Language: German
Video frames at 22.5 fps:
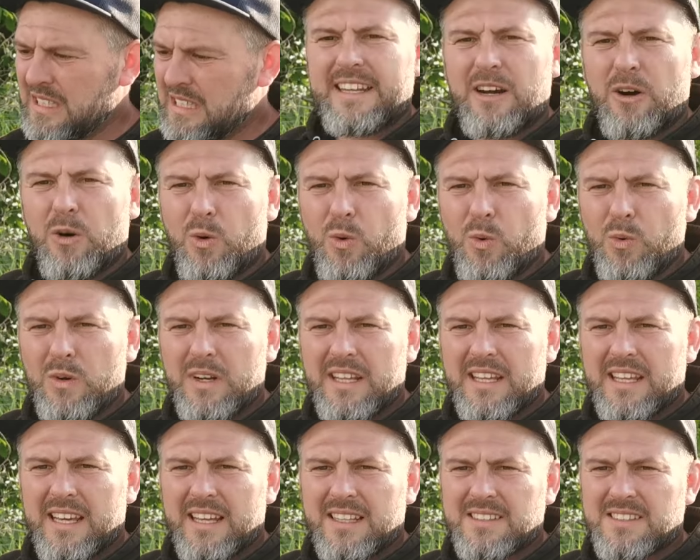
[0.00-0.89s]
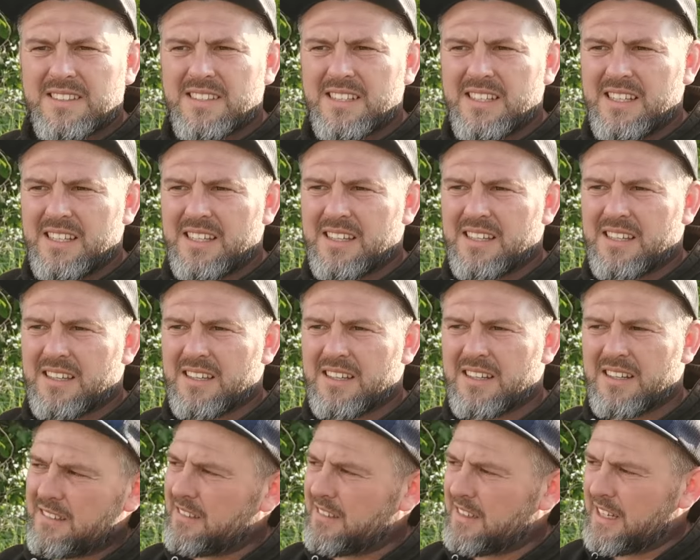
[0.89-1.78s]
Der Honig an sich,
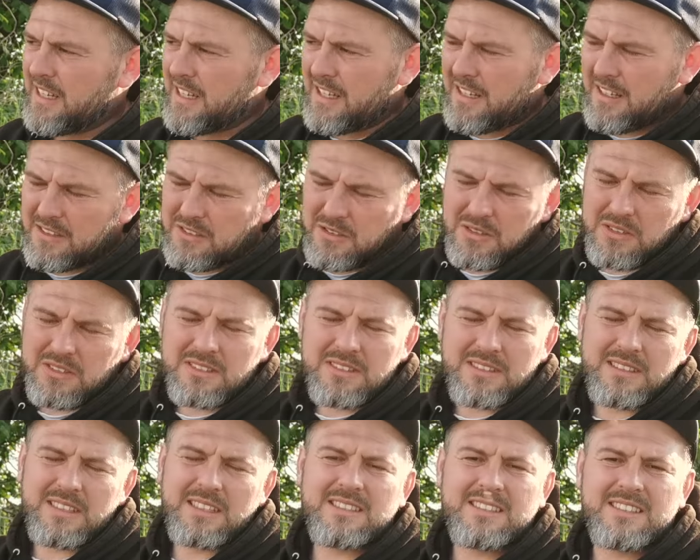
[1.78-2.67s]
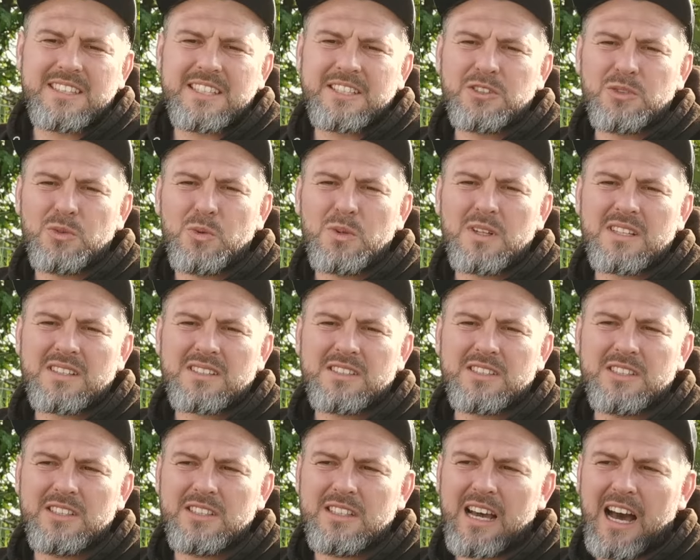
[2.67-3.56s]
äh, also es ist nicht so, dass
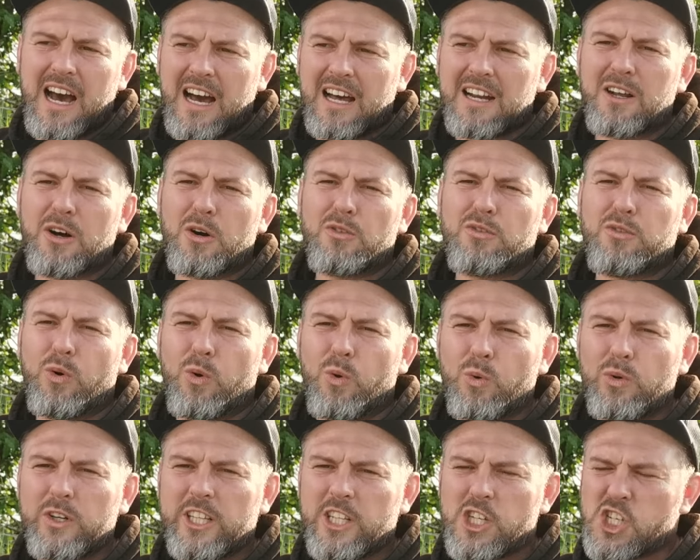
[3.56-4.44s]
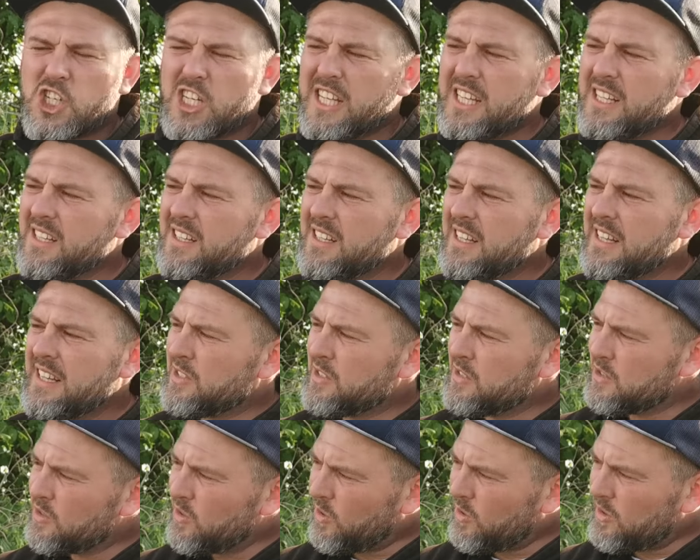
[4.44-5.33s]
die Aale auf Honig stehen,
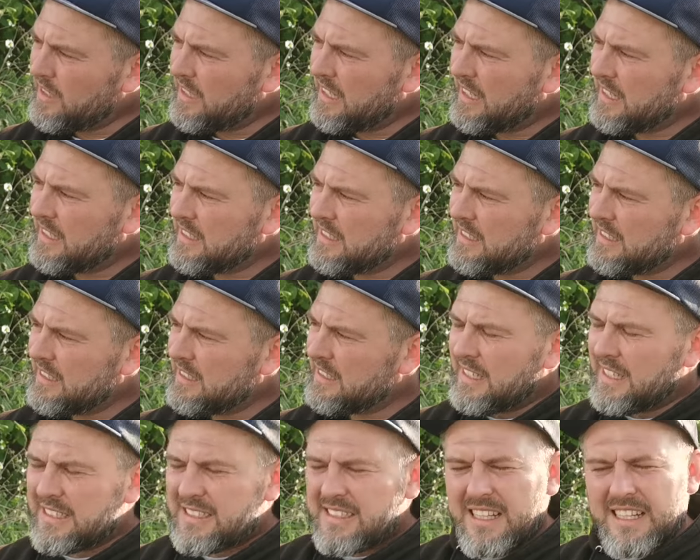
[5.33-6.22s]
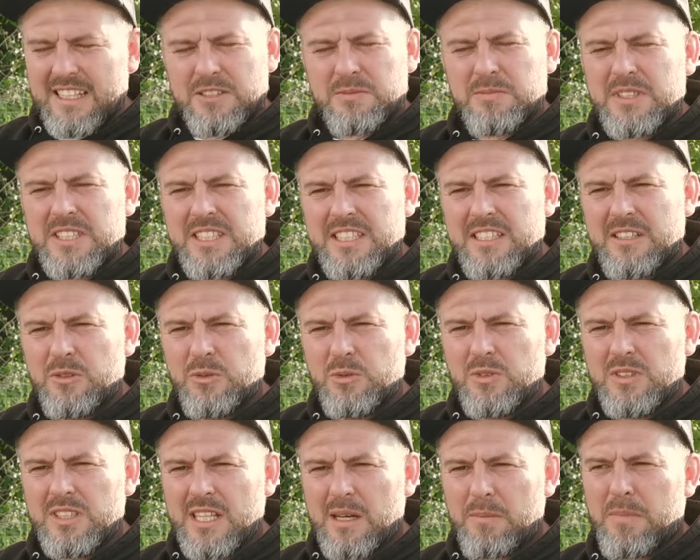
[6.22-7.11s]
sondern, jetzt lasst mich nicht
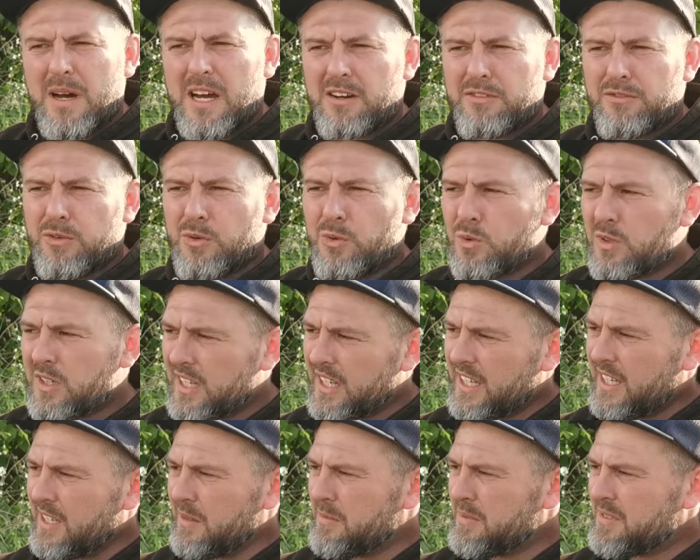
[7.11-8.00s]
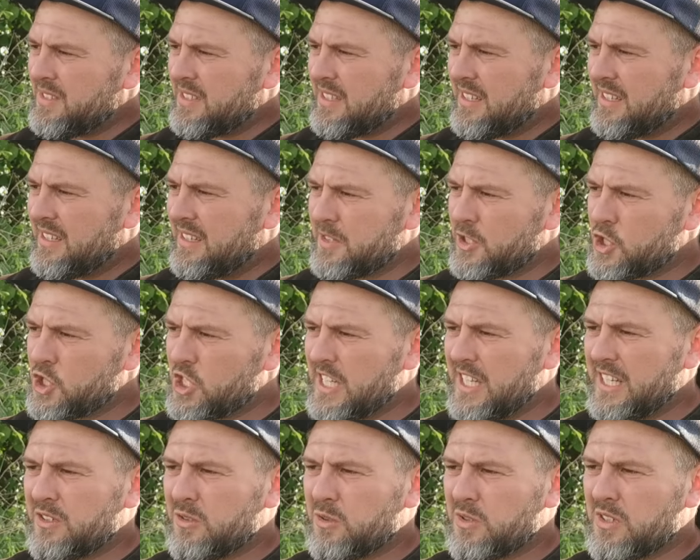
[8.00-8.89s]
lügen, der Bachflohkrebs
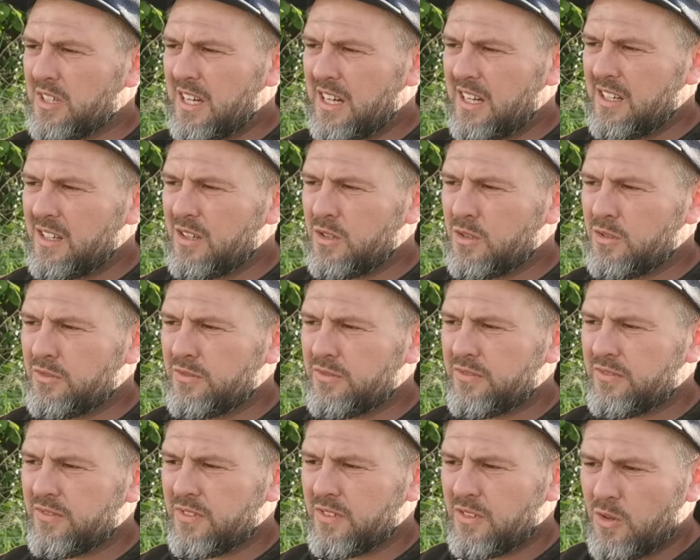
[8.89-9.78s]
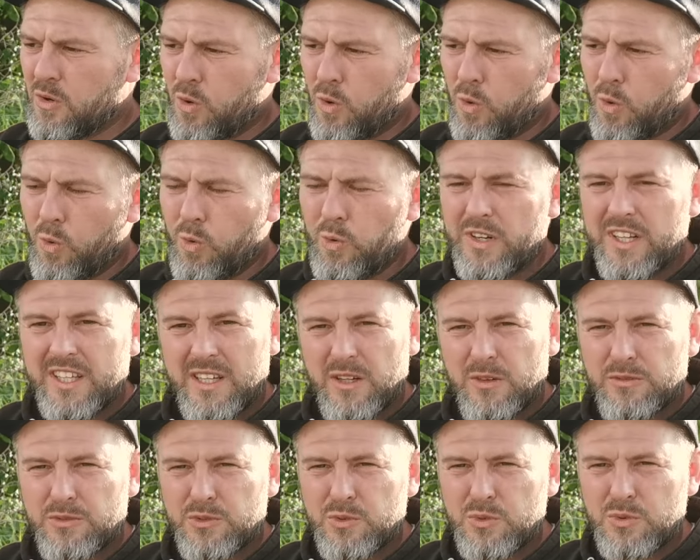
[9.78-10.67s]
steht total auf Honig,
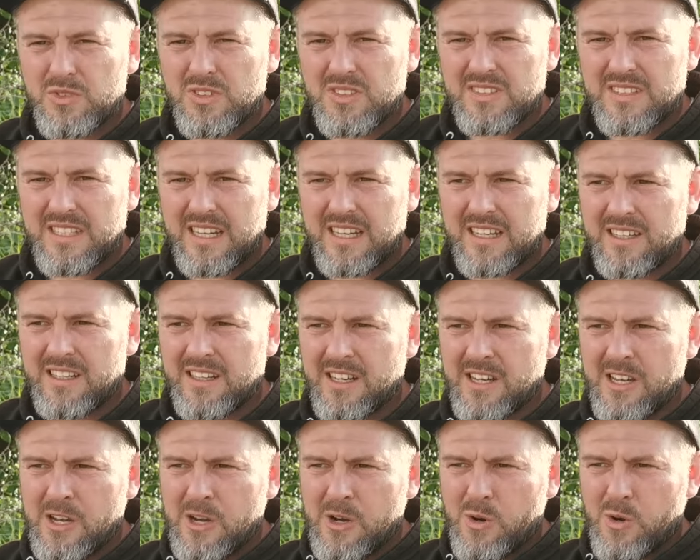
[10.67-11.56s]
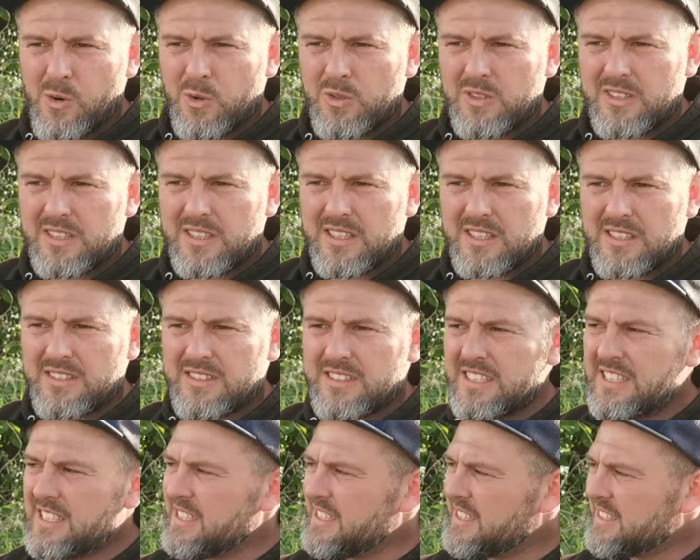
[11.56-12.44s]
auf süße Sachen und
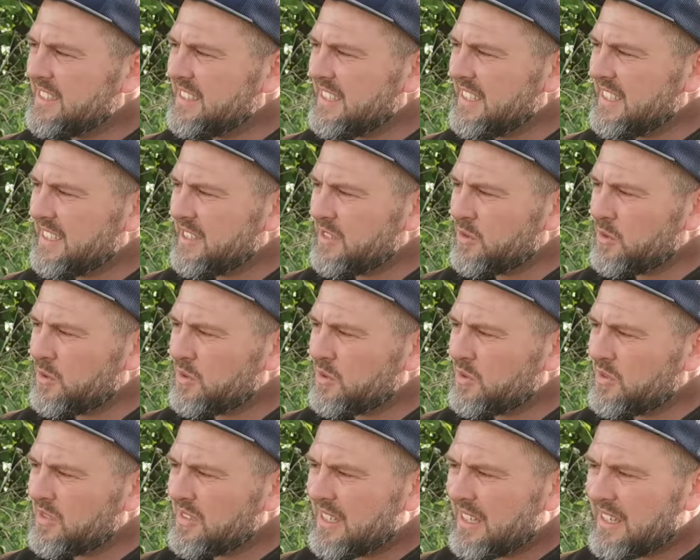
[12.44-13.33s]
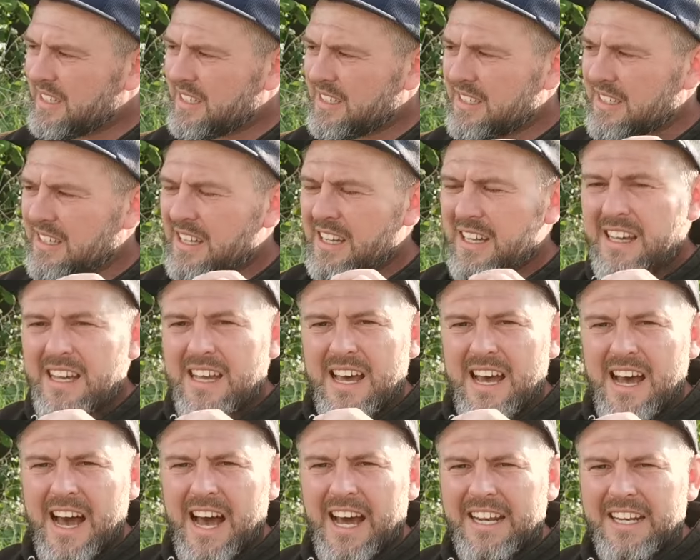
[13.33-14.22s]
siedelt sich sozusagen
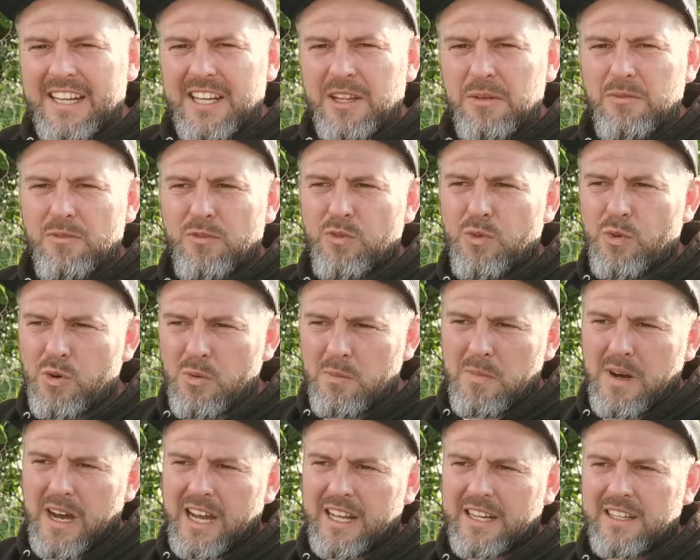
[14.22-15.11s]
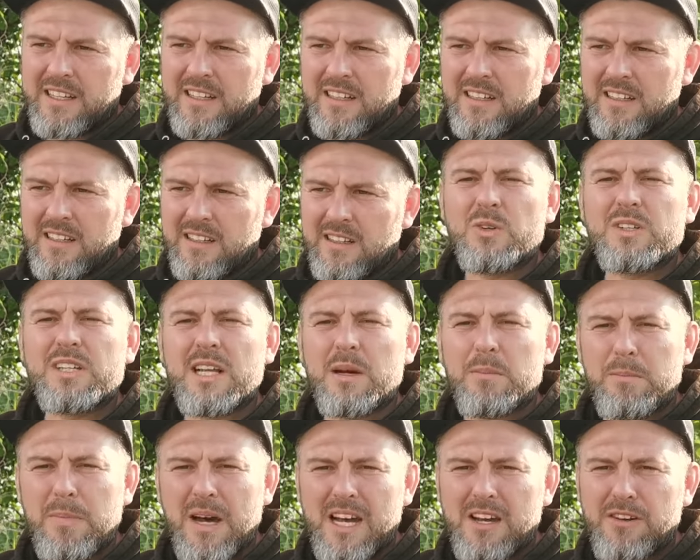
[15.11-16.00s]
an dem Wurm an. Und
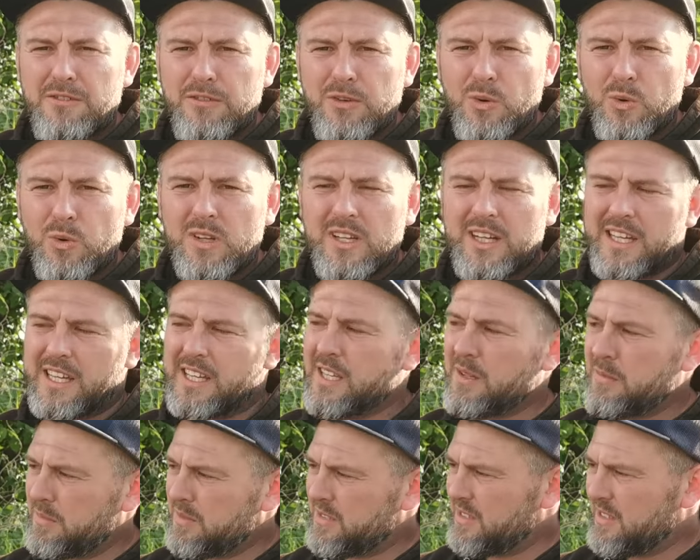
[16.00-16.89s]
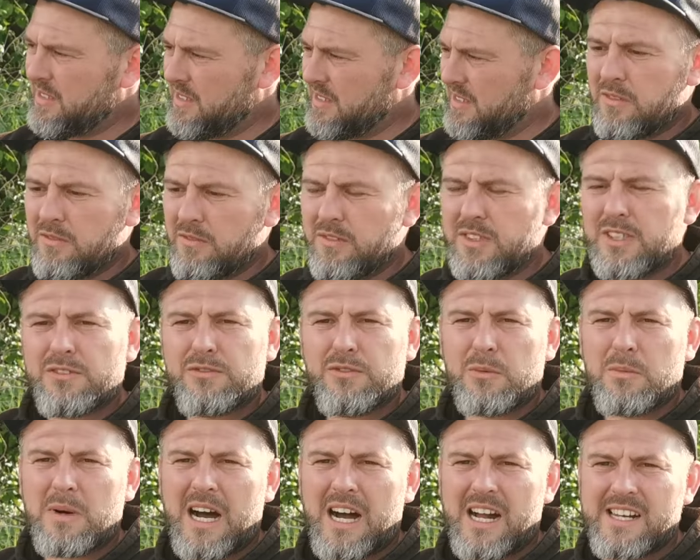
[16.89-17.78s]
der Bachflohkrebs wird
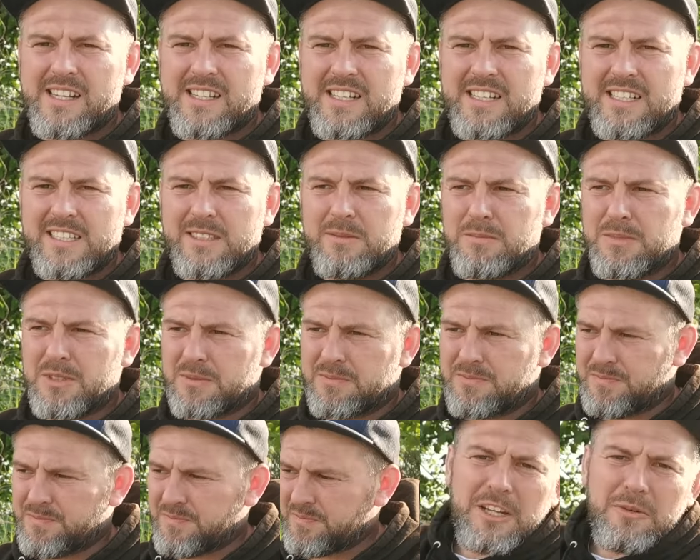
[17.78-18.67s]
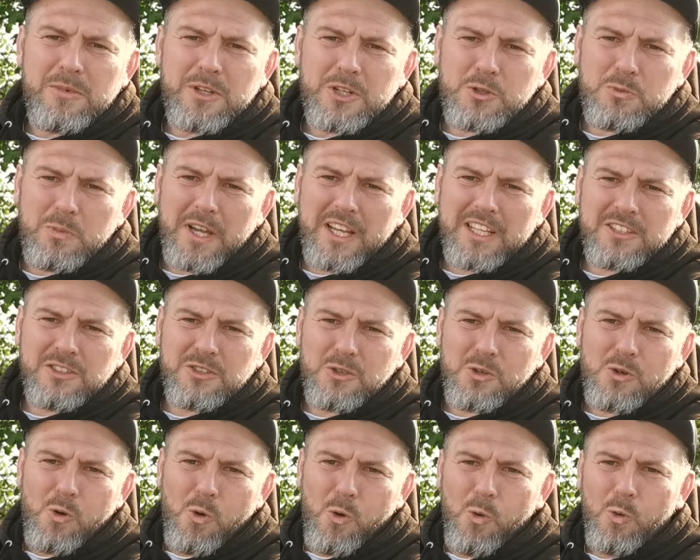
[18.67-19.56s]
vom Aal geliebt. Dementsprechend
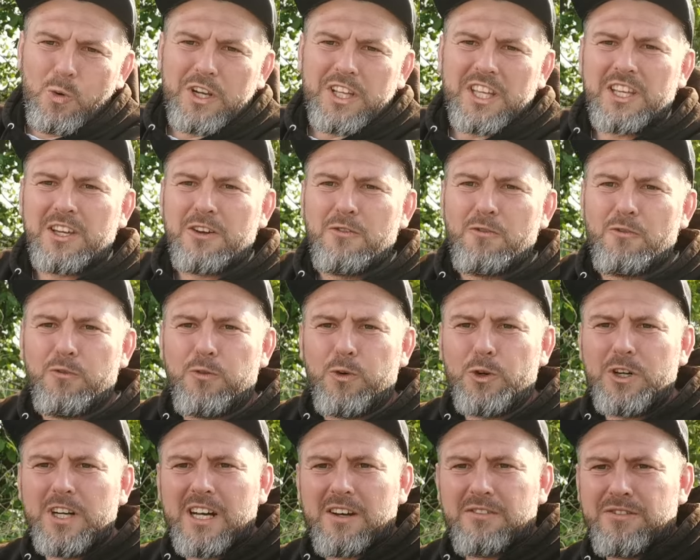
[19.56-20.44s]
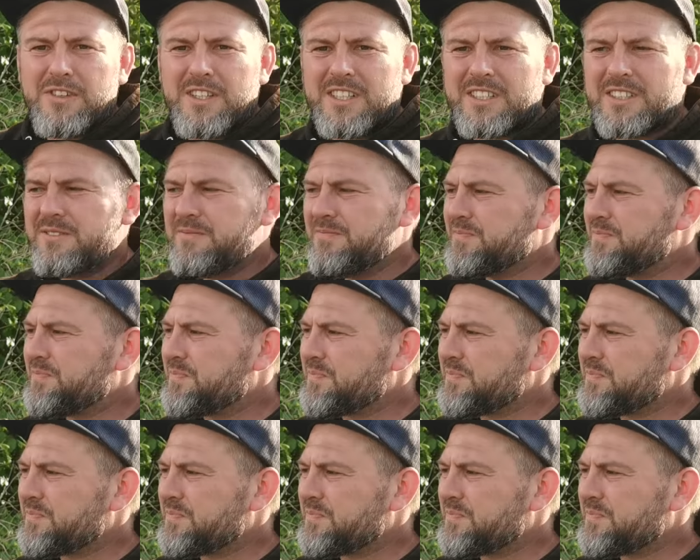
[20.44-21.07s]
soll Honig Wunder wirken.